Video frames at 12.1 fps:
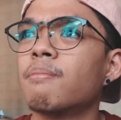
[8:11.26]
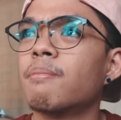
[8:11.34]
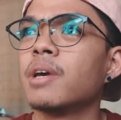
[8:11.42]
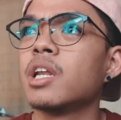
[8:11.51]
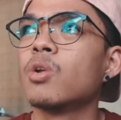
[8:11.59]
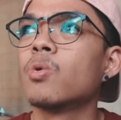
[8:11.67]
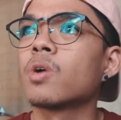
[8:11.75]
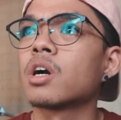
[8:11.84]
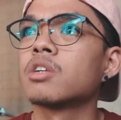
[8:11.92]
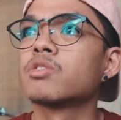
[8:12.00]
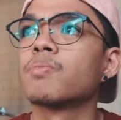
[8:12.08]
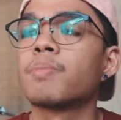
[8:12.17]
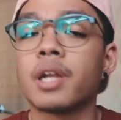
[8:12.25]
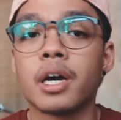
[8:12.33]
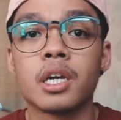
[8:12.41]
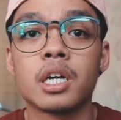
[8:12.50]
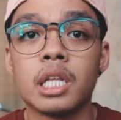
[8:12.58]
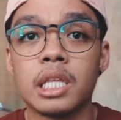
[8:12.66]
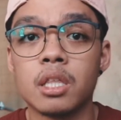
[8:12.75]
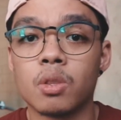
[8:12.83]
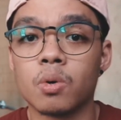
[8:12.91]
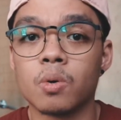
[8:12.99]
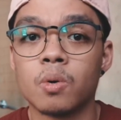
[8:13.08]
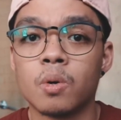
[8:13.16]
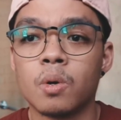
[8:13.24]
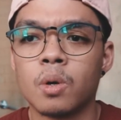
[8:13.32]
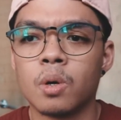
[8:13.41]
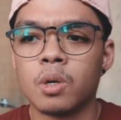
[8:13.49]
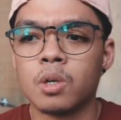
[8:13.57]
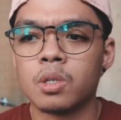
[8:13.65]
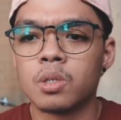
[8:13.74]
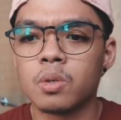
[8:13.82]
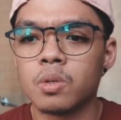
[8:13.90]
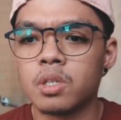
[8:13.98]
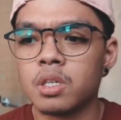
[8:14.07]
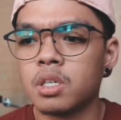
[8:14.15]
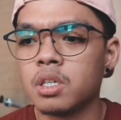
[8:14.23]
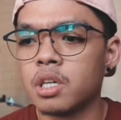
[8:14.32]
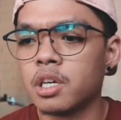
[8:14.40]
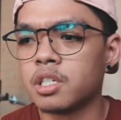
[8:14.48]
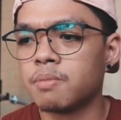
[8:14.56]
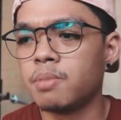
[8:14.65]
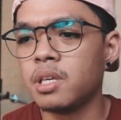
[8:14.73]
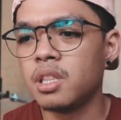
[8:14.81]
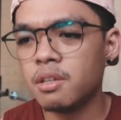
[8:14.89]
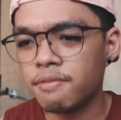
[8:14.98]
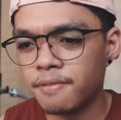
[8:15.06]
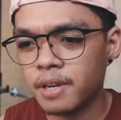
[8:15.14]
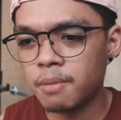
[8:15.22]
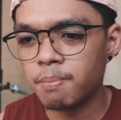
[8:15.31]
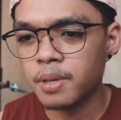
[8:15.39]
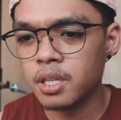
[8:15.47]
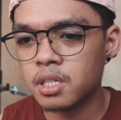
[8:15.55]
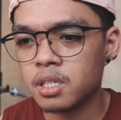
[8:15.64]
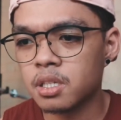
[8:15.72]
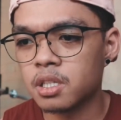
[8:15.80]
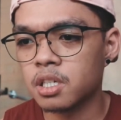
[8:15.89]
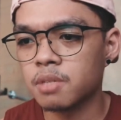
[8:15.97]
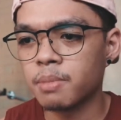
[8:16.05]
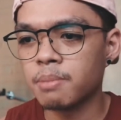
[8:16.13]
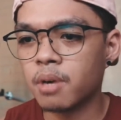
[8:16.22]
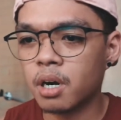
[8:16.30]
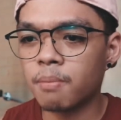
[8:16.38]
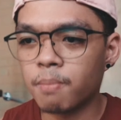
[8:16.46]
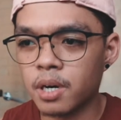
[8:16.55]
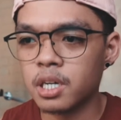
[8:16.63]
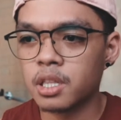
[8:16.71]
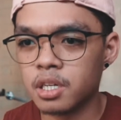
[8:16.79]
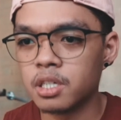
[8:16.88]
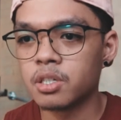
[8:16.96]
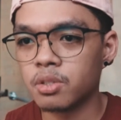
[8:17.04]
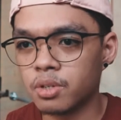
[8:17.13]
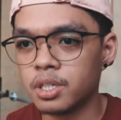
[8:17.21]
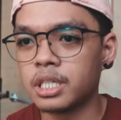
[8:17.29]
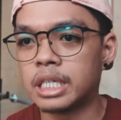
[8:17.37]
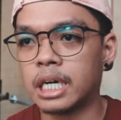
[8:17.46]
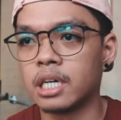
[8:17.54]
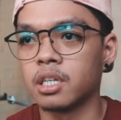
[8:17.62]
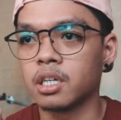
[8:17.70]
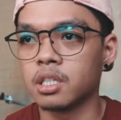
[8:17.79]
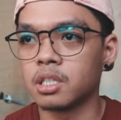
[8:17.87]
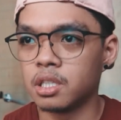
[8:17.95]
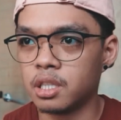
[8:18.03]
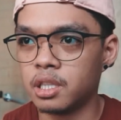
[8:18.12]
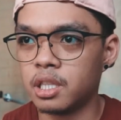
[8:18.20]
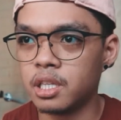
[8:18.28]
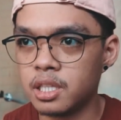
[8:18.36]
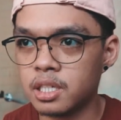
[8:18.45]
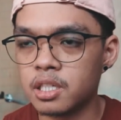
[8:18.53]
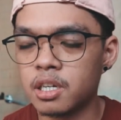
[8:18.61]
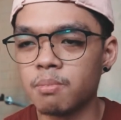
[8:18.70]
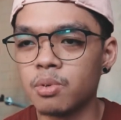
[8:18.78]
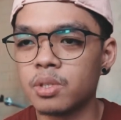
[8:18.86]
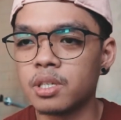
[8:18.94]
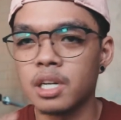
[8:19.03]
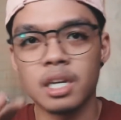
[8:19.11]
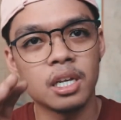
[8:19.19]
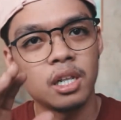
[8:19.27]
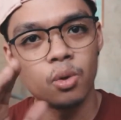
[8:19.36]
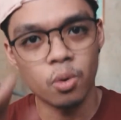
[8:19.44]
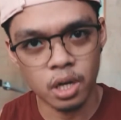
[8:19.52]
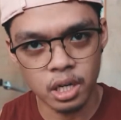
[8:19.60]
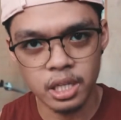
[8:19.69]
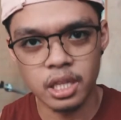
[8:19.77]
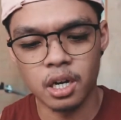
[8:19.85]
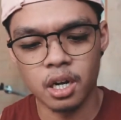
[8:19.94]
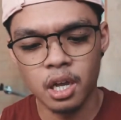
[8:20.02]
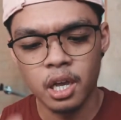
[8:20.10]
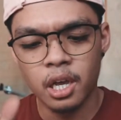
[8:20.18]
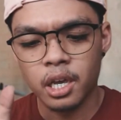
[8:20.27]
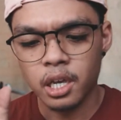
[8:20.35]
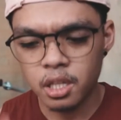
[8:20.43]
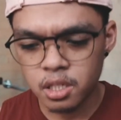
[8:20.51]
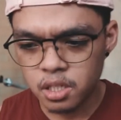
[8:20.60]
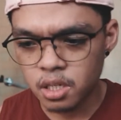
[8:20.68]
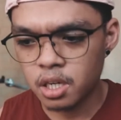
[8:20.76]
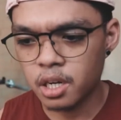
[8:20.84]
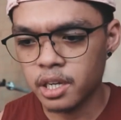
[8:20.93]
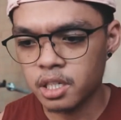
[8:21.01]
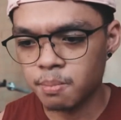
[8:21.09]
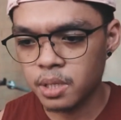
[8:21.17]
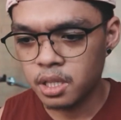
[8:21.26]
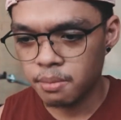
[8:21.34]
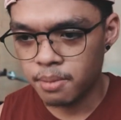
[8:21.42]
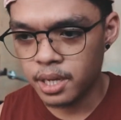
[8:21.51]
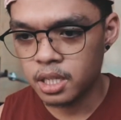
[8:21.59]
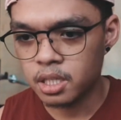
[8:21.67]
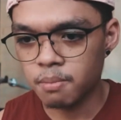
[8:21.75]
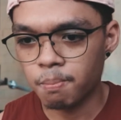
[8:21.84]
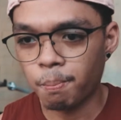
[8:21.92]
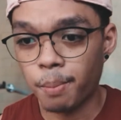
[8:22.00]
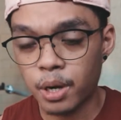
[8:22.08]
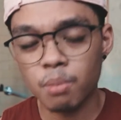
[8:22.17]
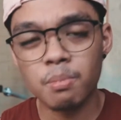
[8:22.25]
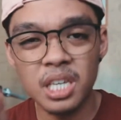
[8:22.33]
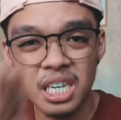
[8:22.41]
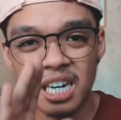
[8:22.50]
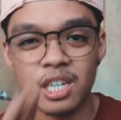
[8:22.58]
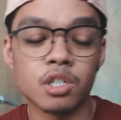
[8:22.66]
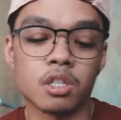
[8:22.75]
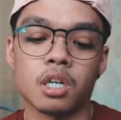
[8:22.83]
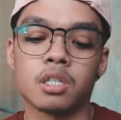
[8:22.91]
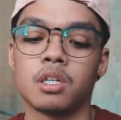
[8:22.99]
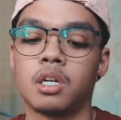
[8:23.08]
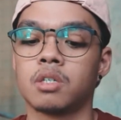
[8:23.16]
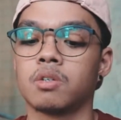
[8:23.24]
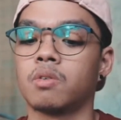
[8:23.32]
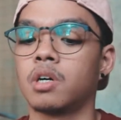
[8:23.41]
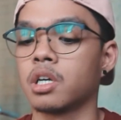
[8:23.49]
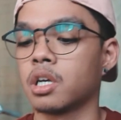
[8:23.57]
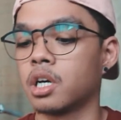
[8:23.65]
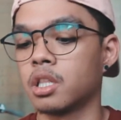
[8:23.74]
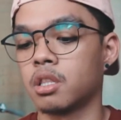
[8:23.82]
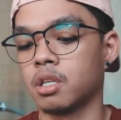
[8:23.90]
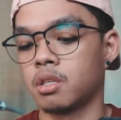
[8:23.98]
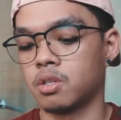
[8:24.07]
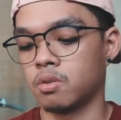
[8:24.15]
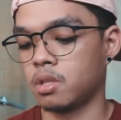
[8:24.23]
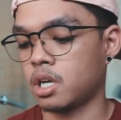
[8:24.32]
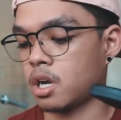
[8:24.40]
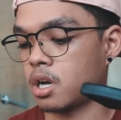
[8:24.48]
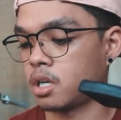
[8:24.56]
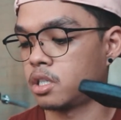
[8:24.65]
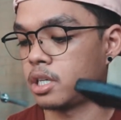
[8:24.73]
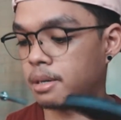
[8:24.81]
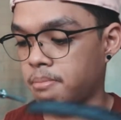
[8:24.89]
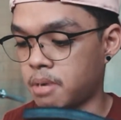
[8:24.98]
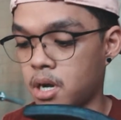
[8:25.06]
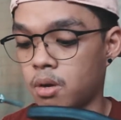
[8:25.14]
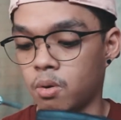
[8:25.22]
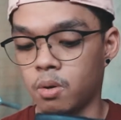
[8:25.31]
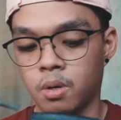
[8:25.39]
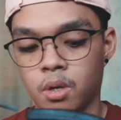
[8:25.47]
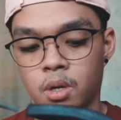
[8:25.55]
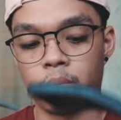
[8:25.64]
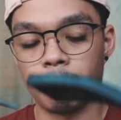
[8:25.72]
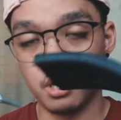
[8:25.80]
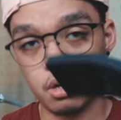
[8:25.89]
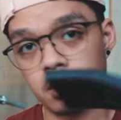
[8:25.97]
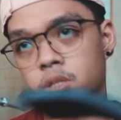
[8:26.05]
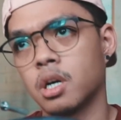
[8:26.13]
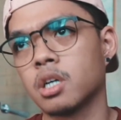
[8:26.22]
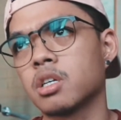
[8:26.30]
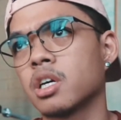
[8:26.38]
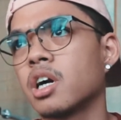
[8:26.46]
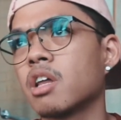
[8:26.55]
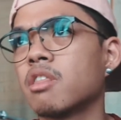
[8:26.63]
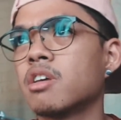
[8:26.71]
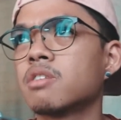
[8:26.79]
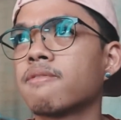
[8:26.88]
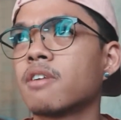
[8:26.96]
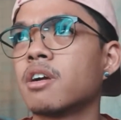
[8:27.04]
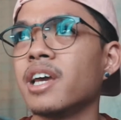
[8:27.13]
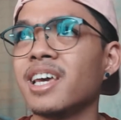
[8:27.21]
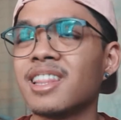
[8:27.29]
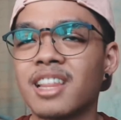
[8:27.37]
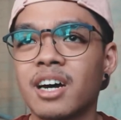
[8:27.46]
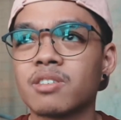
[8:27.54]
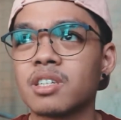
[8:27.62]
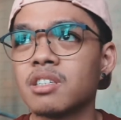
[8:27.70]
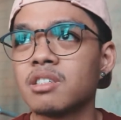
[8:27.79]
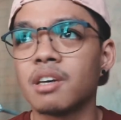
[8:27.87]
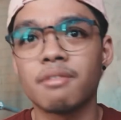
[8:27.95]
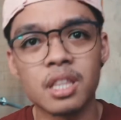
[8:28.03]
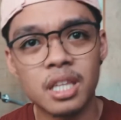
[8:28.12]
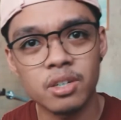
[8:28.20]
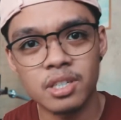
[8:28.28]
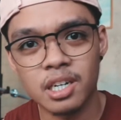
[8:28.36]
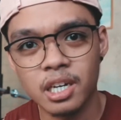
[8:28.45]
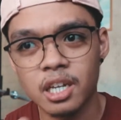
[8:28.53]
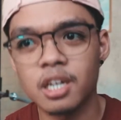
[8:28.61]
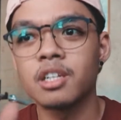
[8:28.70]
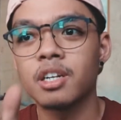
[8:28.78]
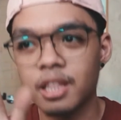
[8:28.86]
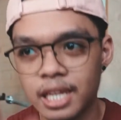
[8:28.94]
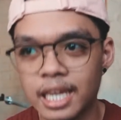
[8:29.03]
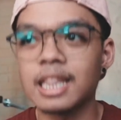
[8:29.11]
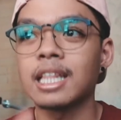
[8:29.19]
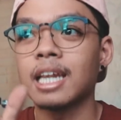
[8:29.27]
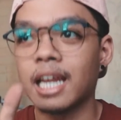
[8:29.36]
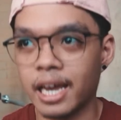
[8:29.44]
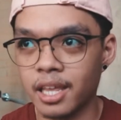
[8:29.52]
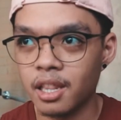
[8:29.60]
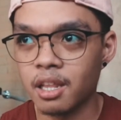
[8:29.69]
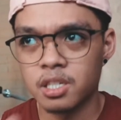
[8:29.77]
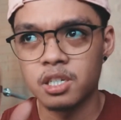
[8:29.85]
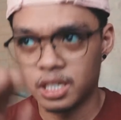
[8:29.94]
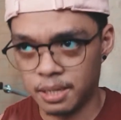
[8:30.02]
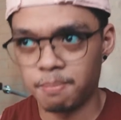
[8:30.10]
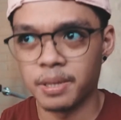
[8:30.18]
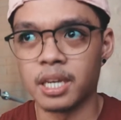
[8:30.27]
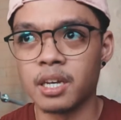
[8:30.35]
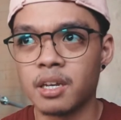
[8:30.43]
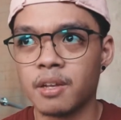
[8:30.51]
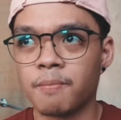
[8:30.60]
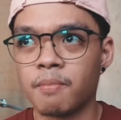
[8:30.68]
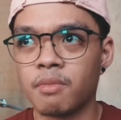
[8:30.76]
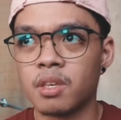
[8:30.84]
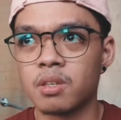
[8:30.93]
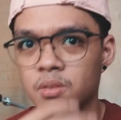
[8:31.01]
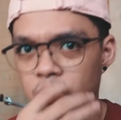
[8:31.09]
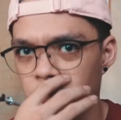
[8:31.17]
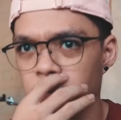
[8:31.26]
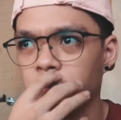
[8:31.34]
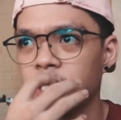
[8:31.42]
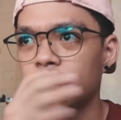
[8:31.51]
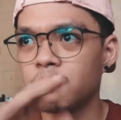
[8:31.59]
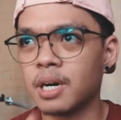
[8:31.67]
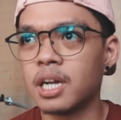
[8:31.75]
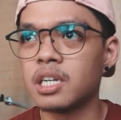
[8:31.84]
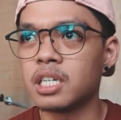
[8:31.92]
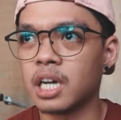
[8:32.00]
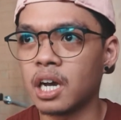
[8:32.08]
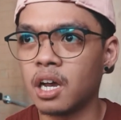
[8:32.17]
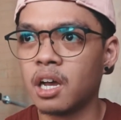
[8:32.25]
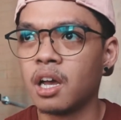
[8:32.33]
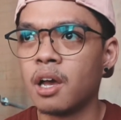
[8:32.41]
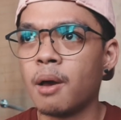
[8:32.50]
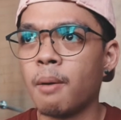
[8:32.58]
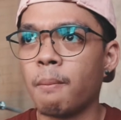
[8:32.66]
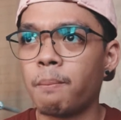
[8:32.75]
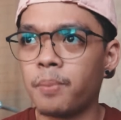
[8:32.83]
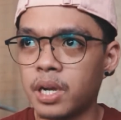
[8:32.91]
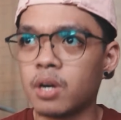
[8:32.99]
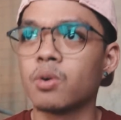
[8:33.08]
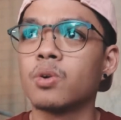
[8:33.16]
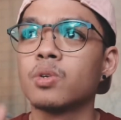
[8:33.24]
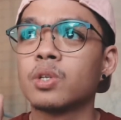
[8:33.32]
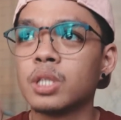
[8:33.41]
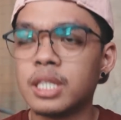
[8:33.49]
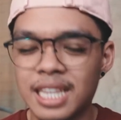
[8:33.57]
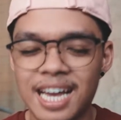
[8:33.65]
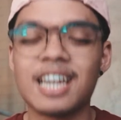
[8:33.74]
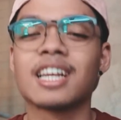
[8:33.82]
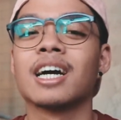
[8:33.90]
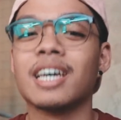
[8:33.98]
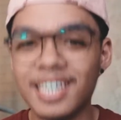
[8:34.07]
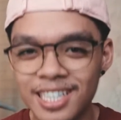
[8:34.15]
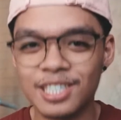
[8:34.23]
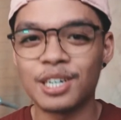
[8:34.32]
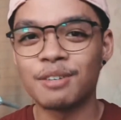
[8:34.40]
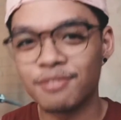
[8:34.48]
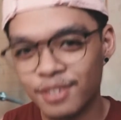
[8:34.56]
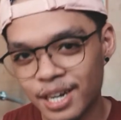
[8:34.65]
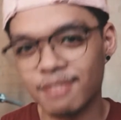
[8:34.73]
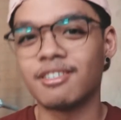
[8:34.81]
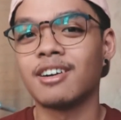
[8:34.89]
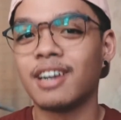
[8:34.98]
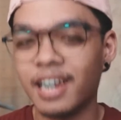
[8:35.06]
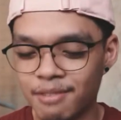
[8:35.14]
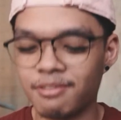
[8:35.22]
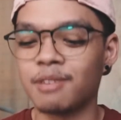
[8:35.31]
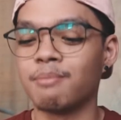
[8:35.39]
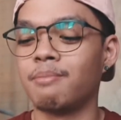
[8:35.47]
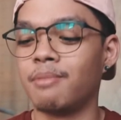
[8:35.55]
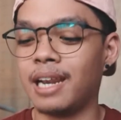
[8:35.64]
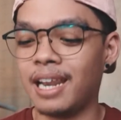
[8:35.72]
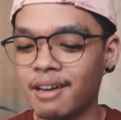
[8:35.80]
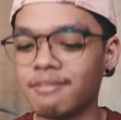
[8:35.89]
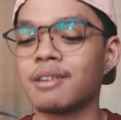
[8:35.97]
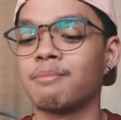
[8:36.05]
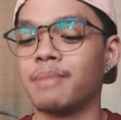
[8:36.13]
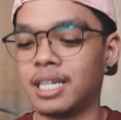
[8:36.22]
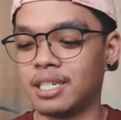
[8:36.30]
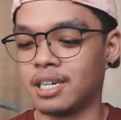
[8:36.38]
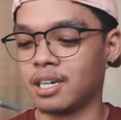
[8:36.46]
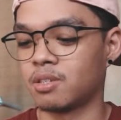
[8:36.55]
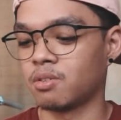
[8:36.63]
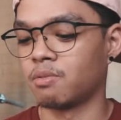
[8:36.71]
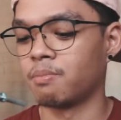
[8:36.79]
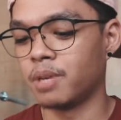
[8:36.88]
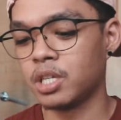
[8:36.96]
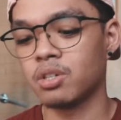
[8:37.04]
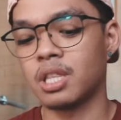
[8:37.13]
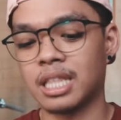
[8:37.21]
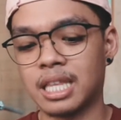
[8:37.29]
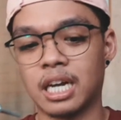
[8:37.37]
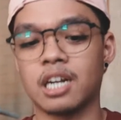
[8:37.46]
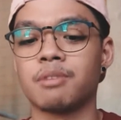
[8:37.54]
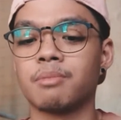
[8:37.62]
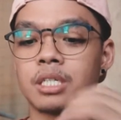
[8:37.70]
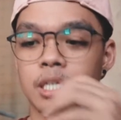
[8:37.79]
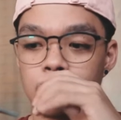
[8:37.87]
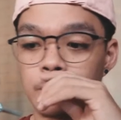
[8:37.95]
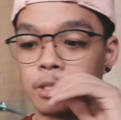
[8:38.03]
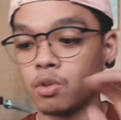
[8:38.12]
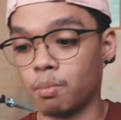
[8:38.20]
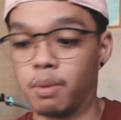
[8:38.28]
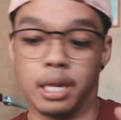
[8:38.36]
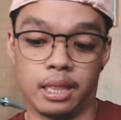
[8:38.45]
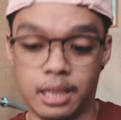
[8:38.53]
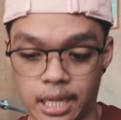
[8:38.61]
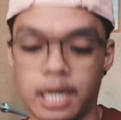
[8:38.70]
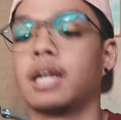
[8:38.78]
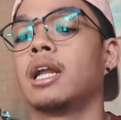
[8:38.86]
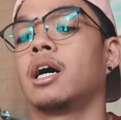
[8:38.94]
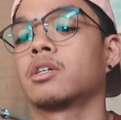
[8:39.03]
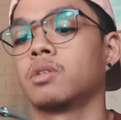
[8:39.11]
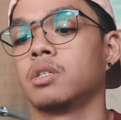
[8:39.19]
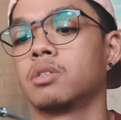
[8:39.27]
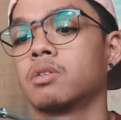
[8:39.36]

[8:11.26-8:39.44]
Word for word: May local supplier dito. So, si SBD Philippines, tas may mga partner store siya. Nag-distribute sila locally ng Inzer, SBD belt, pero bihira yung stocks nila. So, I got it. So, naka-chamba ako. Meron stocks. I got this for 8,000, 7,999 plus shipping. So, yun. Medyo mahal siya. Pero, dahil nga Inzer Forever lever, lever belt siya. So, medyo tatagal naman siya ng sobrang tagal actually.